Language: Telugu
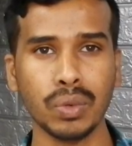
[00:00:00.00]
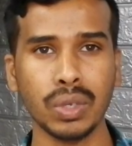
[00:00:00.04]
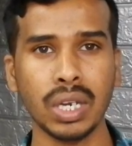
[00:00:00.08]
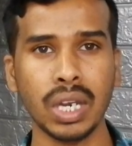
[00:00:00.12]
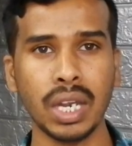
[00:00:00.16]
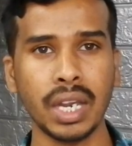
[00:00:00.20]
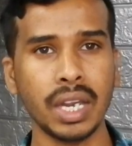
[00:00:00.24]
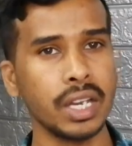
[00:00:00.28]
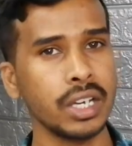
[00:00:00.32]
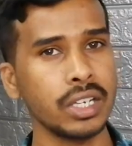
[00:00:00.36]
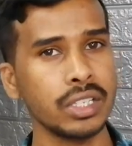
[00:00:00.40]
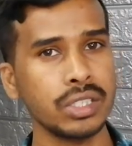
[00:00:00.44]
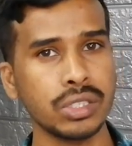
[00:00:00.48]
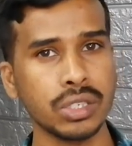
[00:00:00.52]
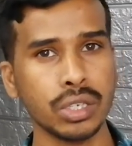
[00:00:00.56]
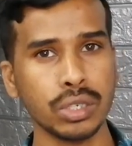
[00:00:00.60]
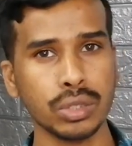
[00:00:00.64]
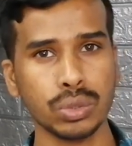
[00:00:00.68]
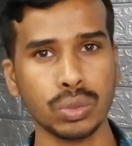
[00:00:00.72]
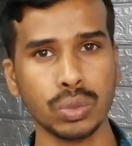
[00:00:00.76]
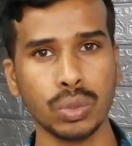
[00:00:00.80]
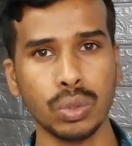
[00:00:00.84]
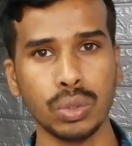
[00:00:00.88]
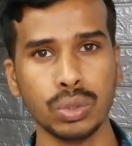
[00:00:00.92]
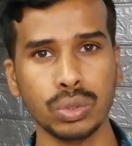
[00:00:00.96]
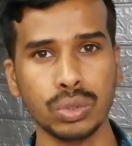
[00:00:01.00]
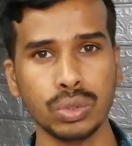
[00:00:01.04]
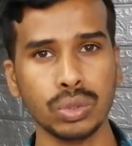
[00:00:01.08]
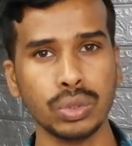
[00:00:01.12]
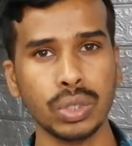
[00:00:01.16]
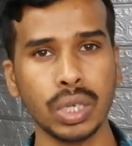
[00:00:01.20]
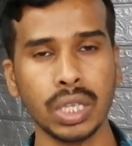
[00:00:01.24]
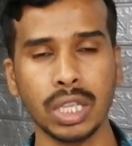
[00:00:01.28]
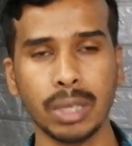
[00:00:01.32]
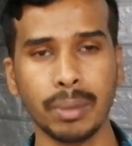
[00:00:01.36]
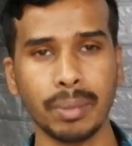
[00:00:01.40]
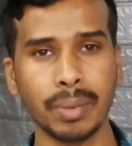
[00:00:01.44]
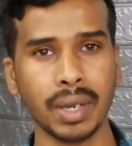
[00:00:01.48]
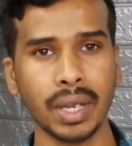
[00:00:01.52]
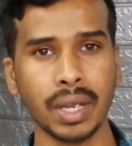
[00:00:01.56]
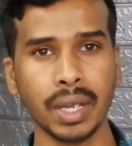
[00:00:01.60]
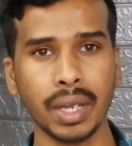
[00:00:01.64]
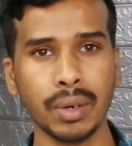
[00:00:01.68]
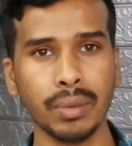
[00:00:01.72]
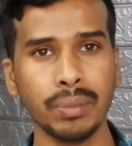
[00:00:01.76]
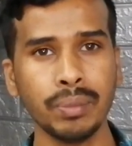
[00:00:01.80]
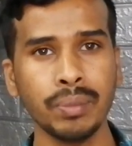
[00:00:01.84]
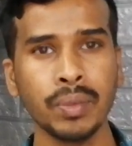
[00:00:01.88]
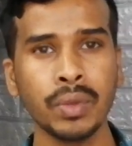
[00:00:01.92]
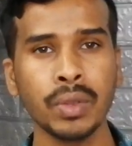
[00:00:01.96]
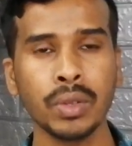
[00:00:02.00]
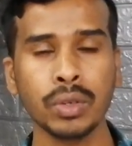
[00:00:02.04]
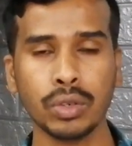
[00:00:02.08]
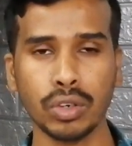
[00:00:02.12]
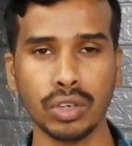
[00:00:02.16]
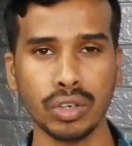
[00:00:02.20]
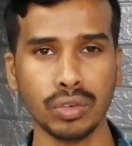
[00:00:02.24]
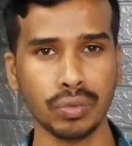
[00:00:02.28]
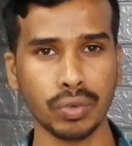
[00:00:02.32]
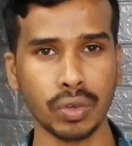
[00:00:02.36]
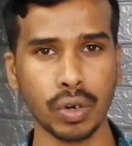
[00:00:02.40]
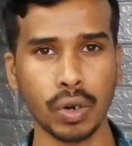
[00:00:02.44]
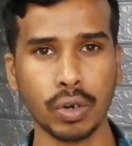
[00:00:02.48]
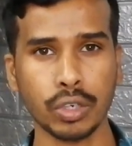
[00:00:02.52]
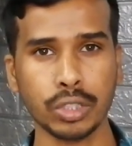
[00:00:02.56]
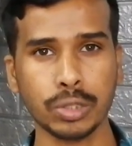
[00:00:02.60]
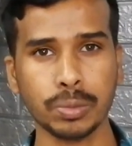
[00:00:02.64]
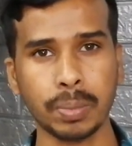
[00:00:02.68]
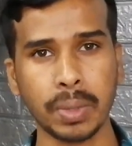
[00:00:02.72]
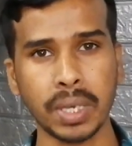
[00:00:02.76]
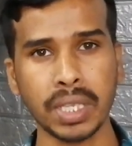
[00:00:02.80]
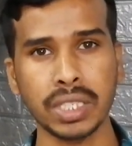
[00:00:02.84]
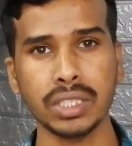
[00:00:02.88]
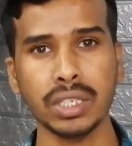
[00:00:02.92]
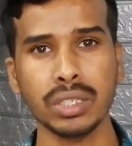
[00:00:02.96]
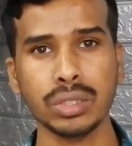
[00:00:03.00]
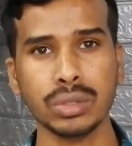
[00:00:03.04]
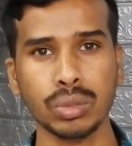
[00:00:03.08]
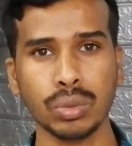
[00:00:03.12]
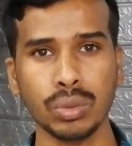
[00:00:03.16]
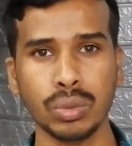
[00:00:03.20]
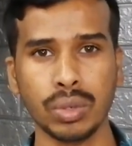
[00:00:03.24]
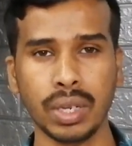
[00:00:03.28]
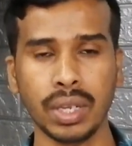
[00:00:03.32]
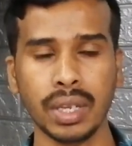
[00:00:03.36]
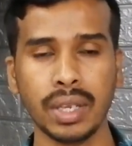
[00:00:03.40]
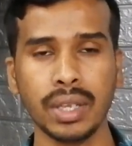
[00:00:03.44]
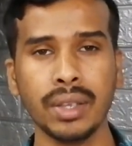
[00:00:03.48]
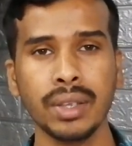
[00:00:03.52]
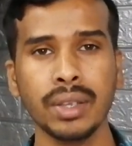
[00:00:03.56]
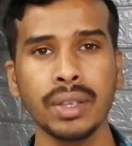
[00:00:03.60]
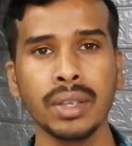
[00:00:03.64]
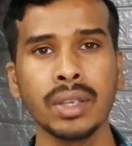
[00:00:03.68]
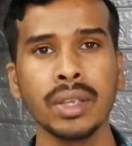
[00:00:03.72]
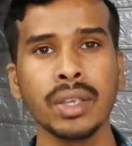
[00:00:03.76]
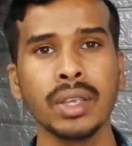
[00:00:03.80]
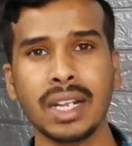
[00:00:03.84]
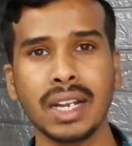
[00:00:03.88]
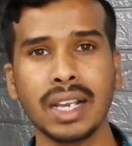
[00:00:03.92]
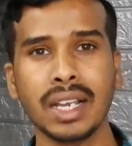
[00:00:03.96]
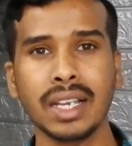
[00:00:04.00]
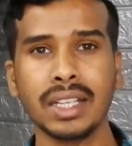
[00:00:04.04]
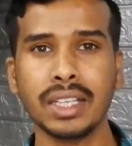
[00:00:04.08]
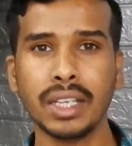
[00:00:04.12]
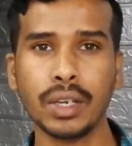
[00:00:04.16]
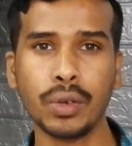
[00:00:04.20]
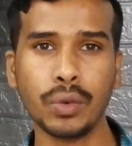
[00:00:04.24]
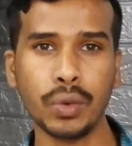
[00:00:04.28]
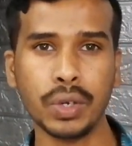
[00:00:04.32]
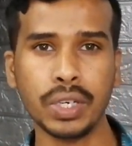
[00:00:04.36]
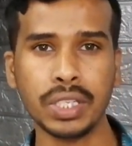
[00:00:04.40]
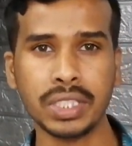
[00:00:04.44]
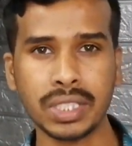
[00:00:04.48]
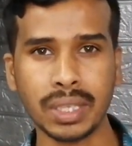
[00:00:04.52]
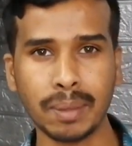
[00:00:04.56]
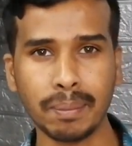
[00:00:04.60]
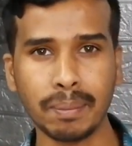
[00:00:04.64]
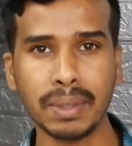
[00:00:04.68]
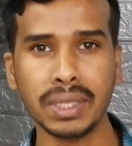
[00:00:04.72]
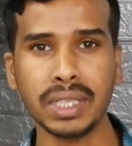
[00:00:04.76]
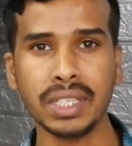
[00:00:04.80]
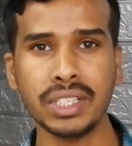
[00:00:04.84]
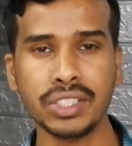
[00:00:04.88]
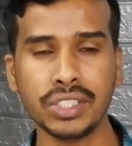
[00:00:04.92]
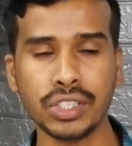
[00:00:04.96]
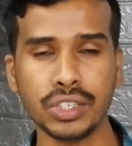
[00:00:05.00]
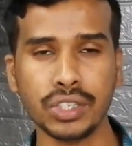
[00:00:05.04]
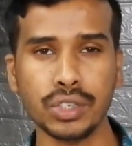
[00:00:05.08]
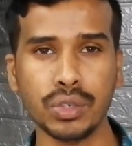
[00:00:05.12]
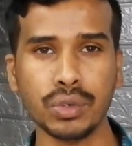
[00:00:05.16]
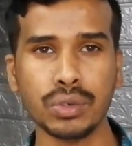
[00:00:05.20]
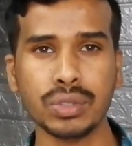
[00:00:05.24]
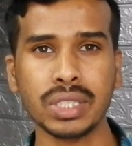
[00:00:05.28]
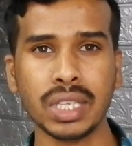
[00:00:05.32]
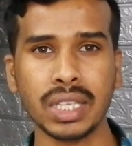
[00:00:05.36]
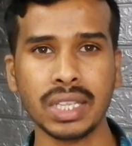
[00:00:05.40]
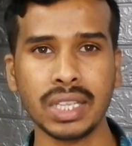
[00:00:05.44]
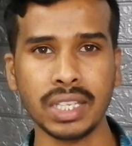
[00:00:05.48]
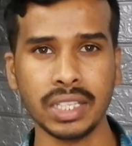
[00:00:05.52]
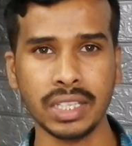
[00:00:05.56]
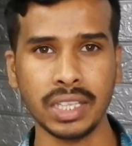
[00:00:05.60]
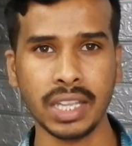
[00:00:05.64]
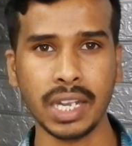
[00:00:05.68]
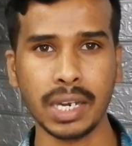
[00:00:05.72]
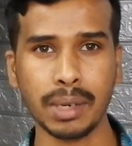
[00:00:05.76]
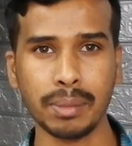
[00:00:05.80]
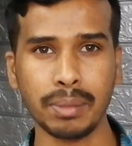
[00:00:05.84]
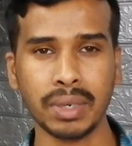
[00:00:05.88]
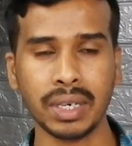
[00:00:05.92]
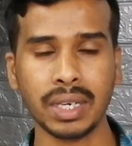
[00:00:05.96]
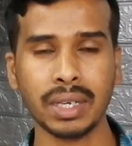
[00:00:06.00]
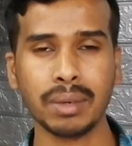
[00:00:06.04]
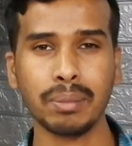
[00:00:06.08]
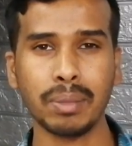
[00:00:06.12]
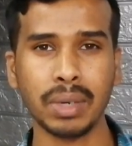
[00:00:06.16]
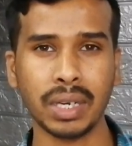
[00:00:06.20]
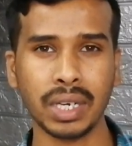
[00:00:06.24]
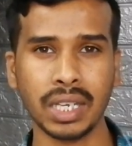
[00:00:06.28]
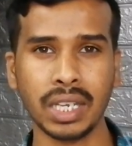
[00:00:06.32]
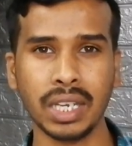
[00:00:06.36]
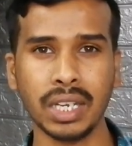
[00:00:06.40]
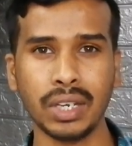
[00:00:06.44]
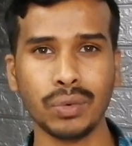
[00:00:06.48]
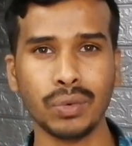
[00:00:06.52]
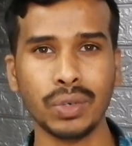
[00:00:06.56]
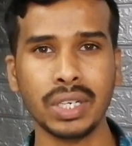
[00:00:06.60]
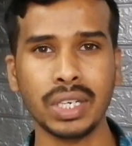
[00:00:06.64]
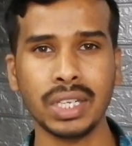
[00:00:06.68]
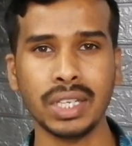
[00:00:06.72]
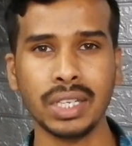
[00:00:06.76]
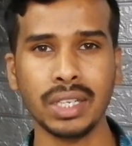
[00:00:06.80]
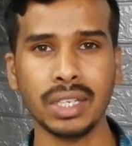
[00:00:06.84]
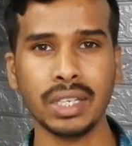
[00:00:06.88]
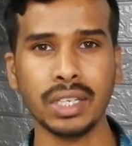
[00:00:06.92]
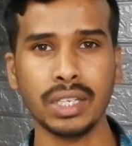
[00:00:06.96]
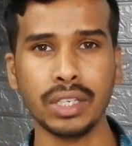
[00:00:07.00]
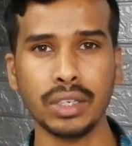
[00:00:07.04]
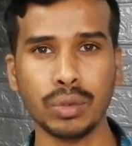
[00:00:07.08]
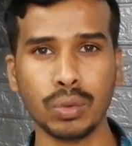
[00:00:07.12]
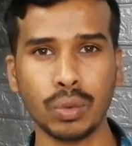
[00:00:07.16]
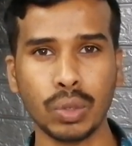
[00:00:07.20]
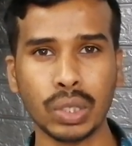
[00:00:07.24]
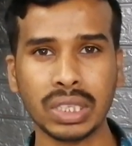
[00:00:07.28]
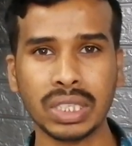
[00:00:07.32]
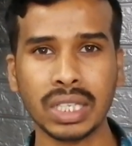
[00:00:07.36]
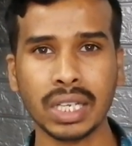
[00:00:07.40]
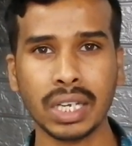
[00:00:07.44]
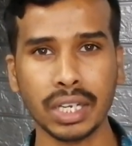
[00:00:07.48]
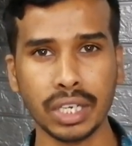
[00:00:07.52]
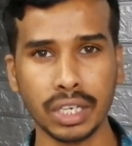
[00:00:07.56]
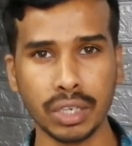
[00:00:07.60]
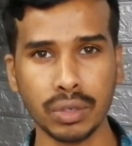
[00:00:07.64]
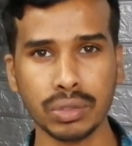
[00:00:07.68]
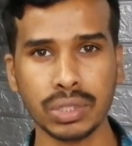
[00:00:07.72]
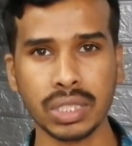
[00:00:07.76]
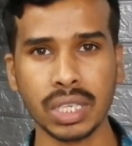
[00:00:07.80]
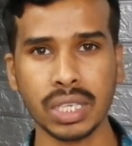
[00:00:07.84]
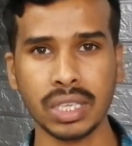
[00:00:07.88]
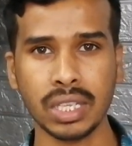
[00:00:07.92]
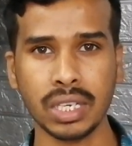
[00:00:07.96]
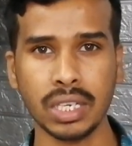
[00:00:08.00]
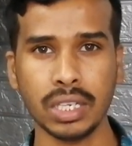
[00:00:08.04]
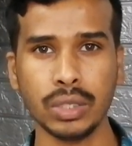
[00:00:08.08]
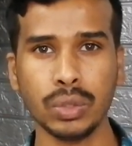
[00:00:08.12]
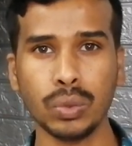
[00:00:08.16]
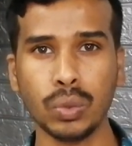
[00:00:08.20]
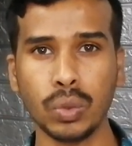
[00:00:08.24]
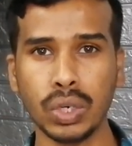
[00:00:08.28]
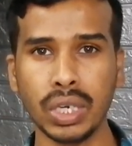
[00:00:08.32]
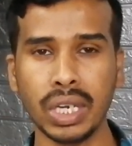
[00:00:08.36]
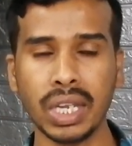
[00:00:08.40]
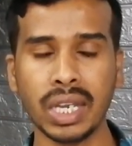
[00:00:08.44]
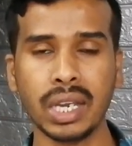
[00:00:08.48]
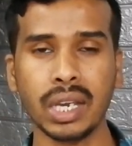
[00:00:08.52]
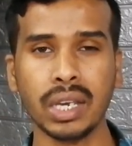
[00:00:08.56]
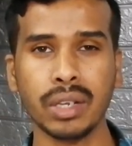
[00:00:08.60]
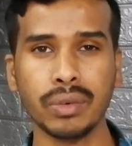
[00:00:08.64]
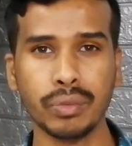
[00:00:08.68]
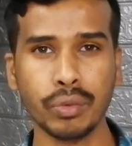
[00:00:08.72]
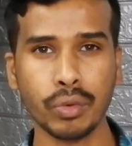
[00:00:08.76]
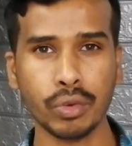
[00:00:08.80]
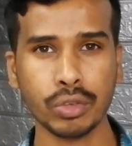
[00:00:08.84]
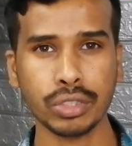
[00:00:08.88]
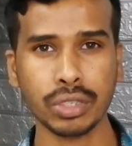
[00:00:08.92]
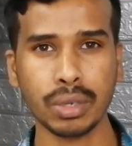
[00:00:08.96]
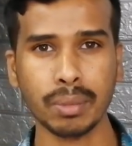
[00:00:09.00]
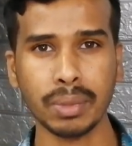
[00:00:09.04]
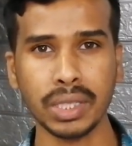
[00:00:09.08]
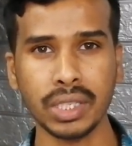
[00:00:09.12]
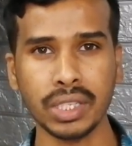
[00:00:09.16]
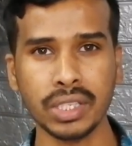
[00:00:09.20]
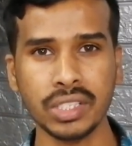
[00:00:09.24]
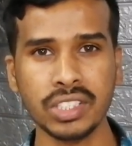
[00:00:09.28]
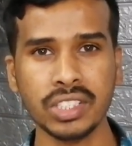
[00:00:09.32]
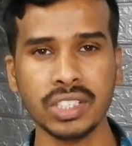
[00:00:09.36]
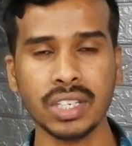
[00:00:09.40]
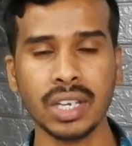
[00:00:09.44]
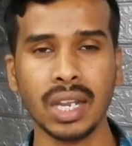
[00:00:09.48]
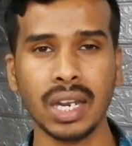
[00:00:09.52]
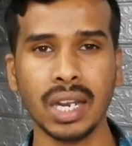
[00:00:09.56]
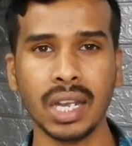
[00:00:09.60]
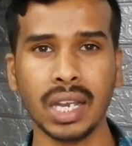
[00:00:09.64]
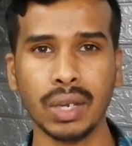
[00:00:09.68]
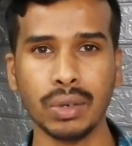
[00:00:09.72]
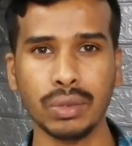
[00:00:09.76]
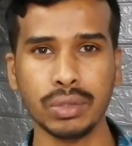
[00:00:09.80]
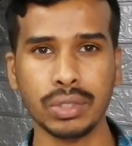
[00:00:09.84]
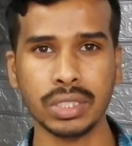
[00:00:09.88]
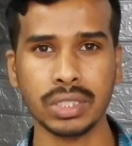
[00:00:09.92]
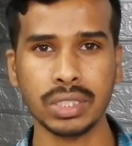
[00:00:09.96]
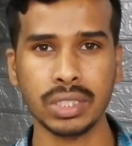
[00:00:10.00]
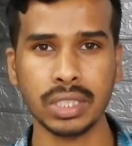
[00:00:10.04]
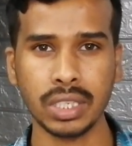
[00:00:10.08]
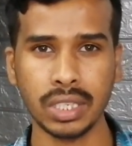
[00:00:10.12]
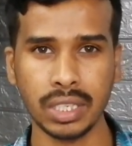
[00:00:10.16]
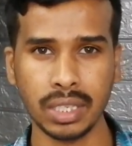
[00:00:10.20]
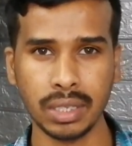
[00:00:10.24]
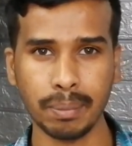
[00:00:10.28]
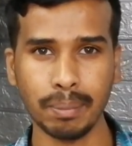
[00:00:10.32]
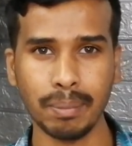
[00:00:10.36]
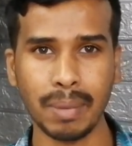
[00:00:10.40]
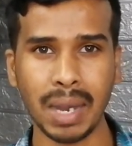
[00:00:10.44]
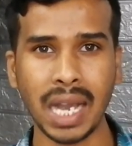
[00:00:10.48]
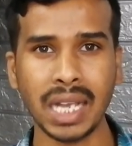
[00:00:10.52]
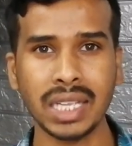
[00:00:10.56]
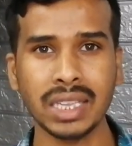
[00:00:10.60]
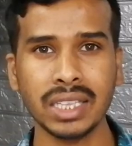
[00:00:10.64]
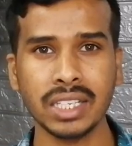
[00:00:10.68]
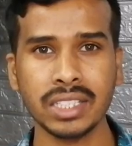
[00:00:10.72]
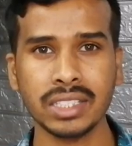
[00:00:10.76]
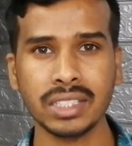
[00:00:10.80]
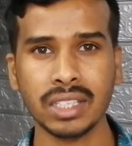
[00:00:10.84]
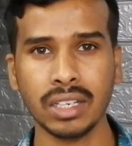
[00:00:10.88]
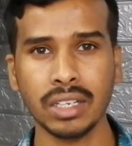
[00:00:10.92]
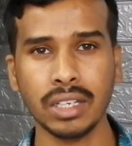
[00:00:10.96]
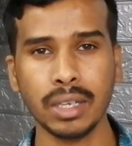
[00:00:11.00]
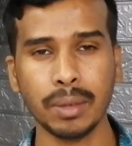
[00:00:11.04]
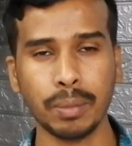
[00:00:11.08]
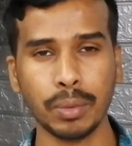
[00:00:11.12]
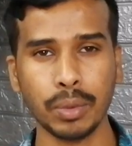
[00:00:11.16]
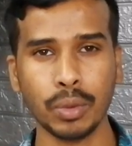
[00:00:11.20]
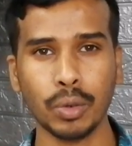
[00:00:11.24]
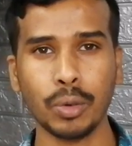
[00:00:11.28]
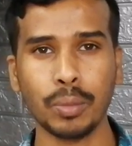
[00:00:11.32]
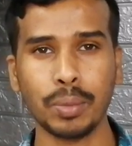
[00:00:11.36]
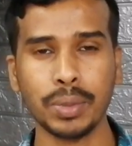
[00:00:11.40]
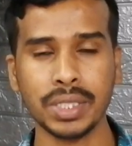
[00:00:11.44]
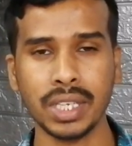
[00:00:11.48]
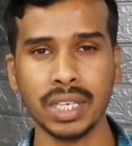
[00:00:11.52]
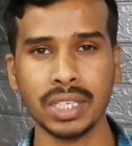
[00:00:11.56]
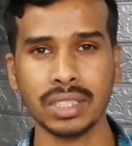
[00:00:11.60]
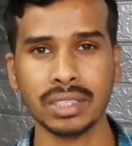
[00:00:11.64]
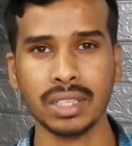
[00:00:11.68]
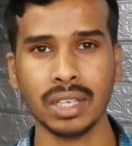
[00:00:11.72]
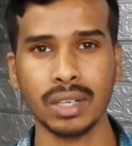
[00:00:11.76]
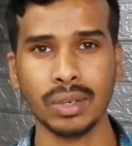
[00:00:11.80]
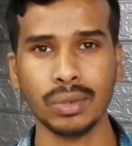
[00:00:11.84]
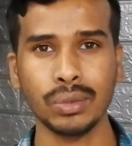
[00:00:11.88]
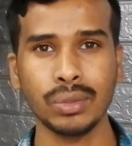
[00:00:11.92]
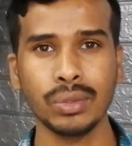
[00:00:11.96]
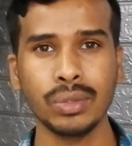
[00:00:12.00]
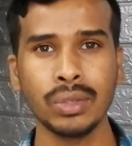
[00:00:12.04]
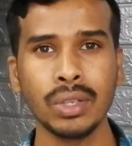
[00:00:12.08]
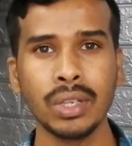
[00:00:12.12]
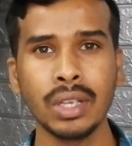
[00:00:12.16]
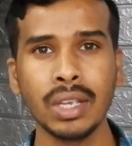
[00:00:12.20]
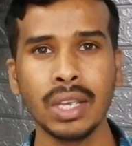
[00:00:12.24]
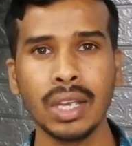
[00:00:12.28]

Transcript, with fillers: రెన్యువల్ అనేది చేసుకోవచ్చు ప్రకారం ట్వంటీ ఫోర్ అవర్స్ పనిచేస్తూ ఉంటాయి దానికైతే కోవిడ్కి సంబంధించిన న్యూస్ అయితే ఇదే అనమాట మనకి ఎటువంటి కొత్తగా న్యూస్ అయితే లేదు ఓన్లీ కర్ఫ్యూకి సంబంధించి అలాగే వచ్చేసి ఈ బ్యాన్ దేశాలు ఎప్పుడు ఓపెన్ చేస్తారు